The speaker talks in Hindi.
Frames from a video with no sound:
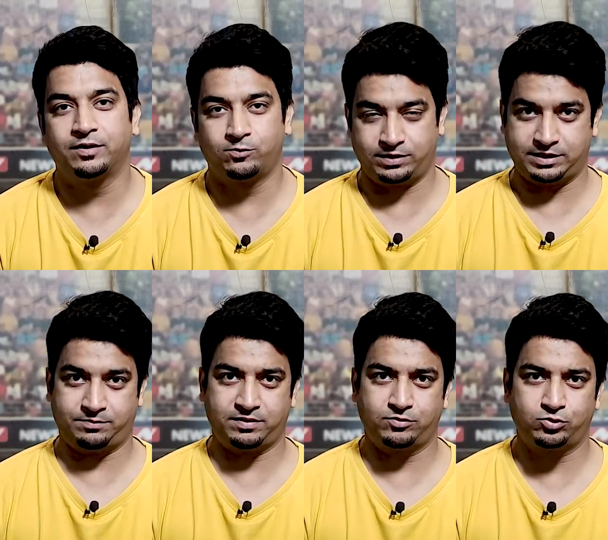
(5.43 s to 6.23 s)
मैं हूं
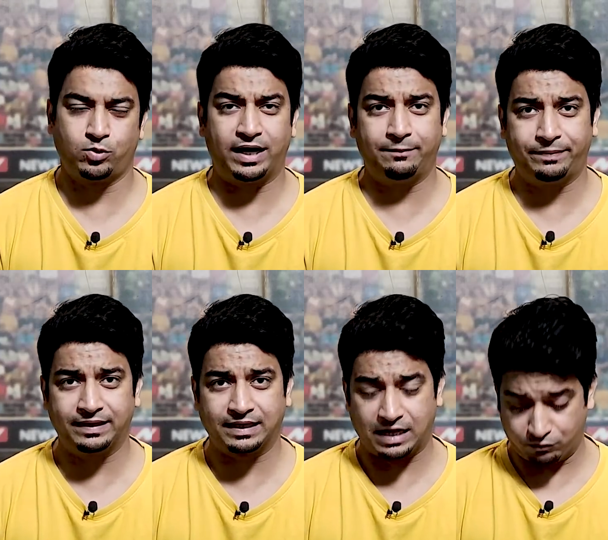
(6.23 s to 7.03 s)
अंकित प्रभु तो
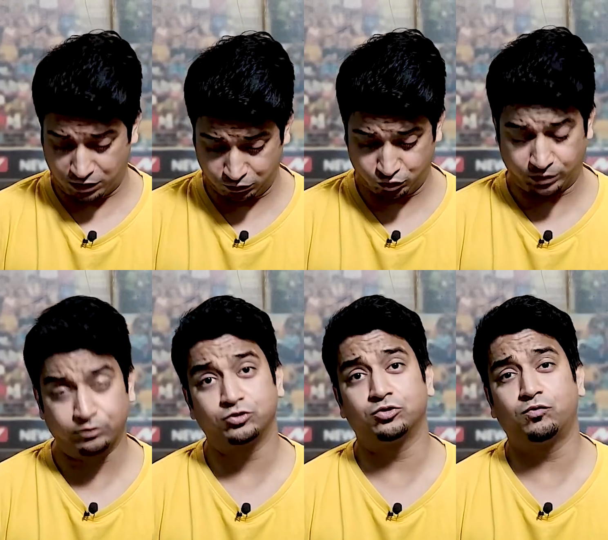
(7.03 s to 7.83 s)
आईपीएल का काउंटडाउन जो है
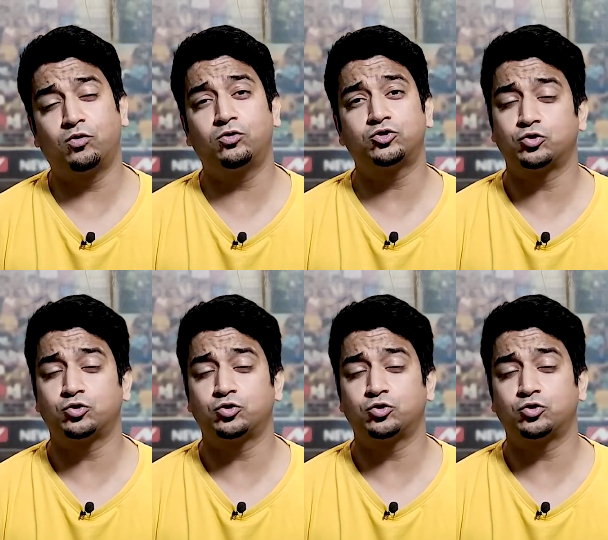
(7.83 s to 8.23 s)
दोस्तों वो